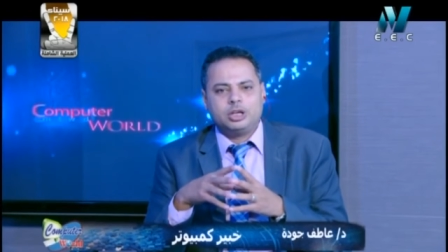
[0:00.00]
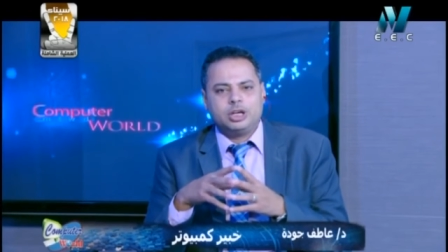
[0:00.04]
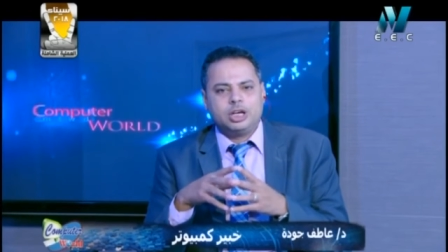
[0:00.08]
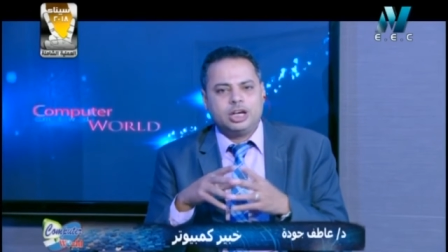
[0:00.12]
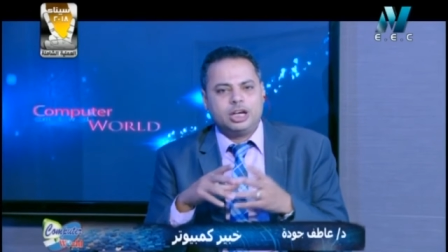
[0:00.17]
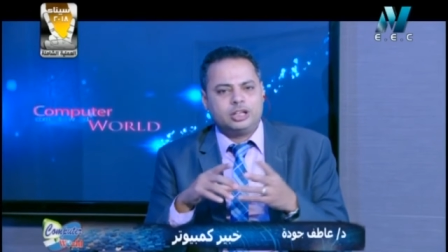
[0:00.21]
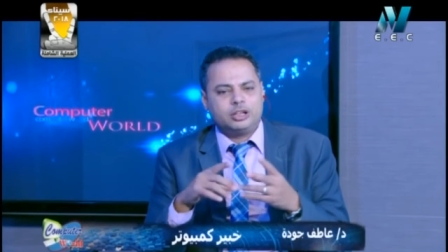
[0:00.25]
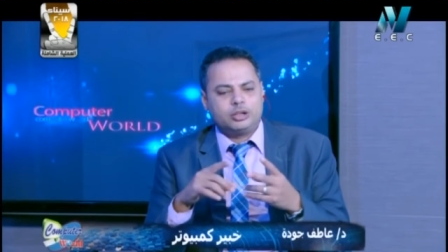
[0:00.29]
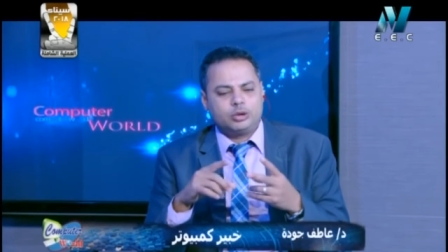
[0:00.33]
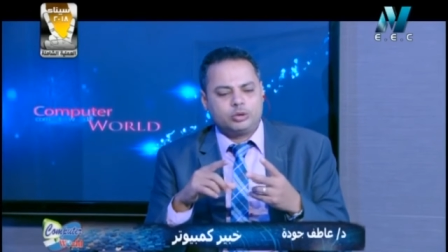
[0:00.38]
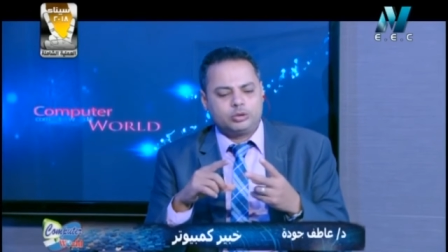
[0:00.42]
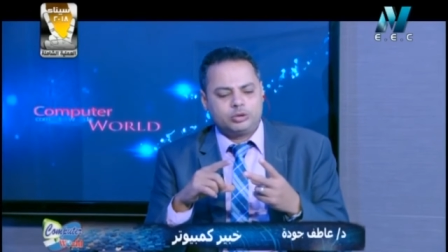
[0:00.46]

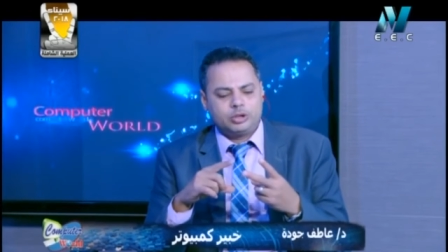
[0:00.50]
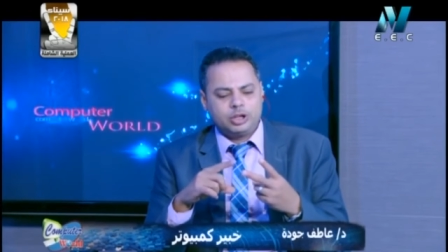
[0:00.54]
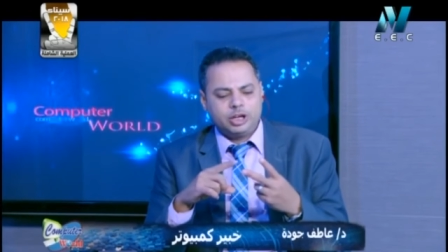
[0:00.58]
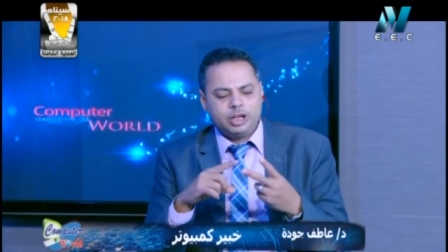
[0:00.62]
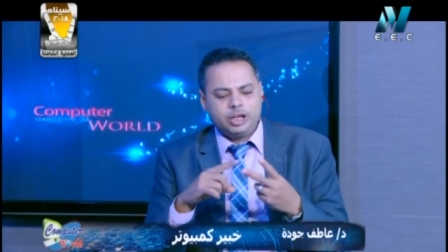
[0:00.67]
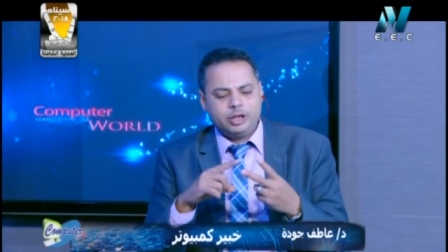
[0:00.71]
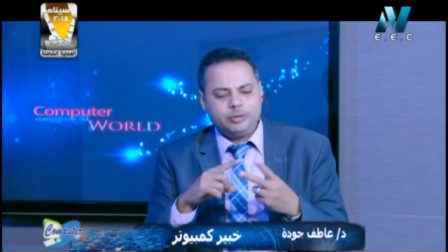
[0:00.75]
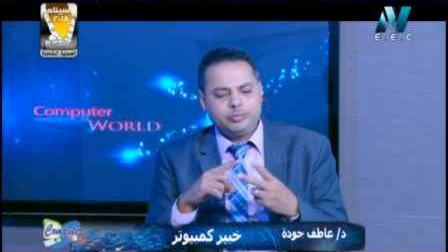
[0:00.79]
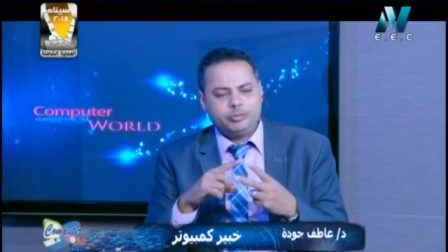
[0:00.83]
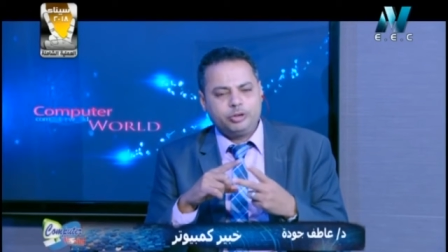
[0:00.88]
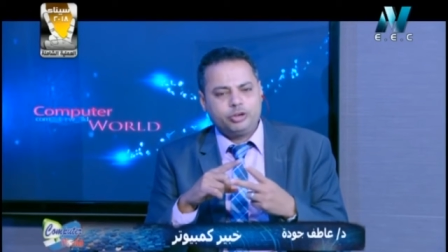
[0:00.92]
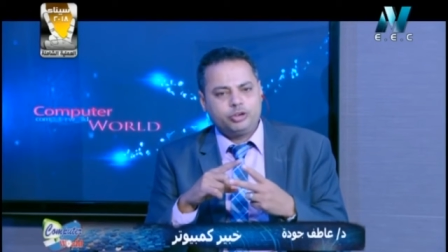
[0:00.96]
انت قلت لي
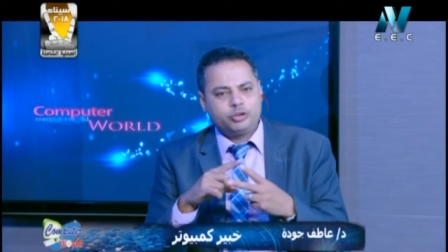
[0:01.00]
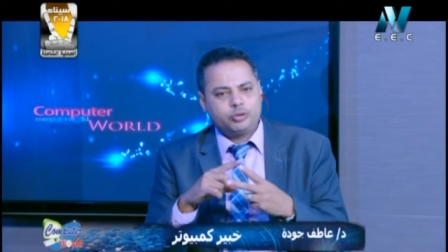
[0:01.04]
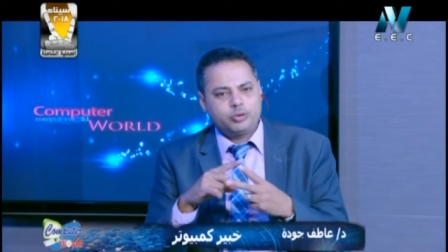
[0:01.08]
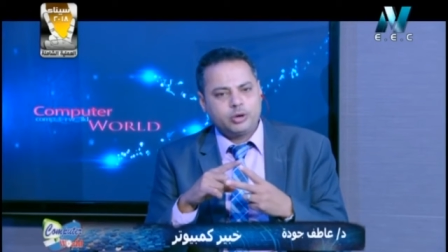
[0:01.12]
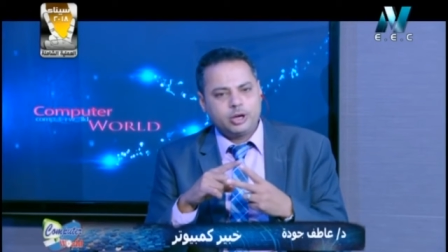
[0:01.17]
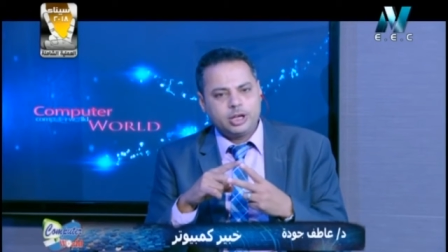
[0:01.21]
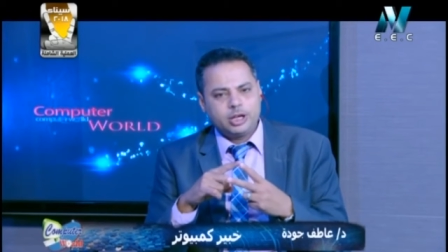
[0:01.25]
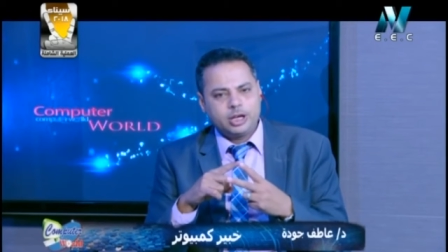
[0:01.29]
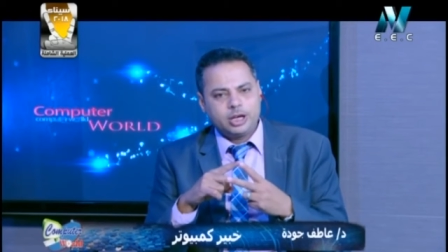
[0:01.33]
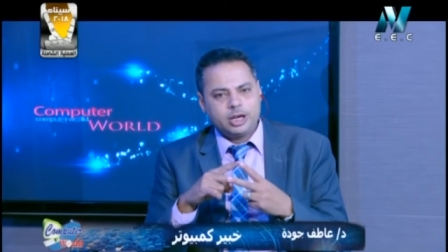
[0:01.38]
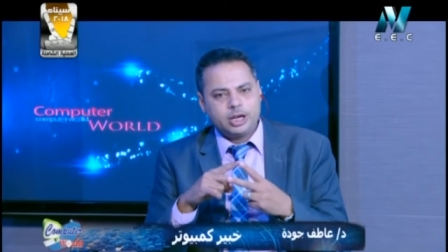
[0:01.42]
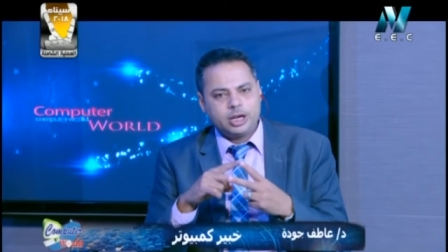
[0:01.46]
من
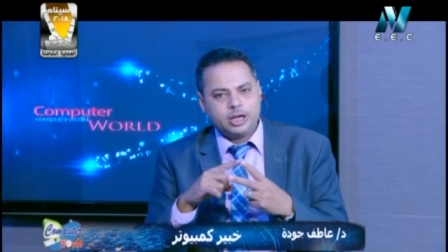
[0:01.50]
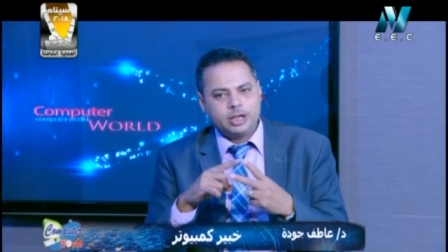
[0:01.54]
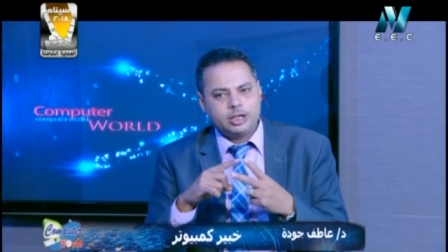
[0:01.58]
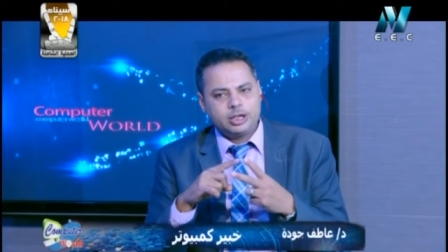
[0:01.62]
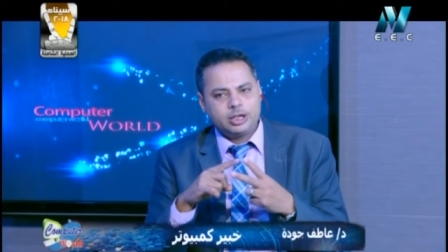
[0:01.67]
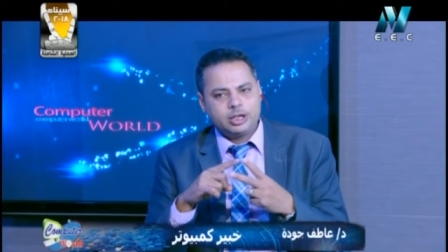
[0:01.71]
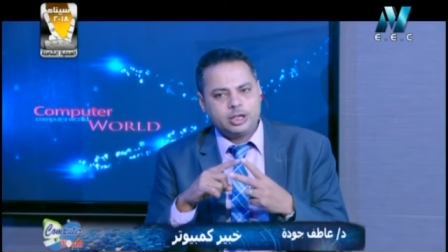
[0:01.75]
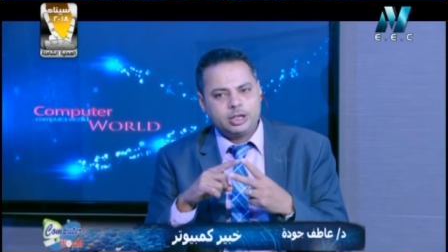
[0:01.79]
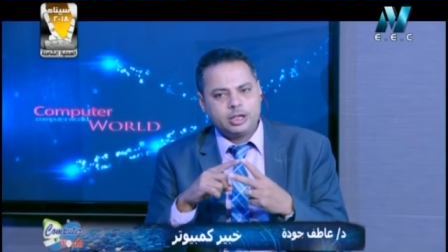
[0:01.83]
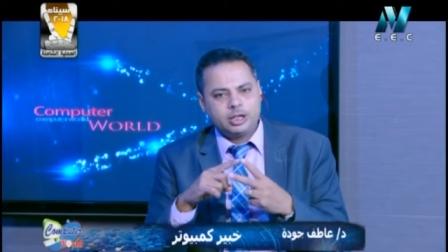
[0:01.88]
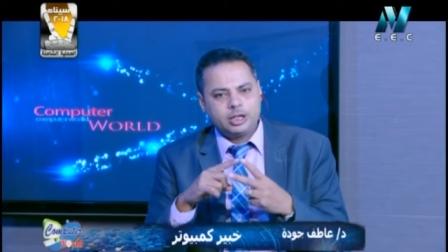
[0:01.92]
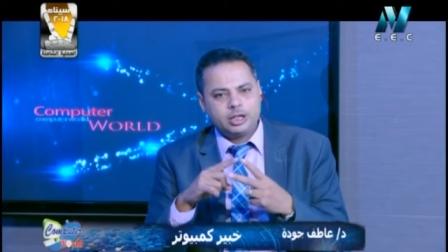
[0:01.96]
شويه
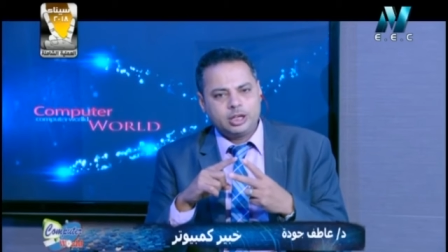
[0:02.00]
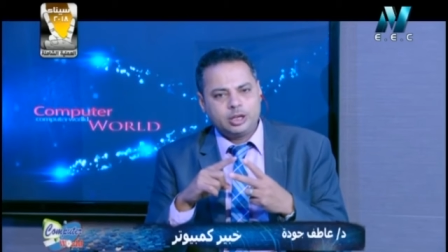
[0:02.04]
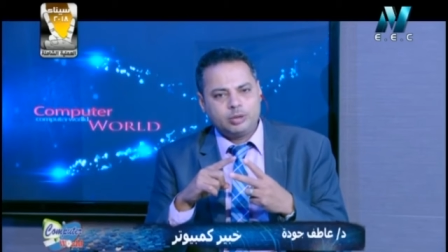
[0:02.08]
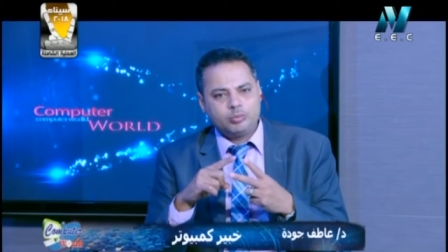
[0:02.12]
ان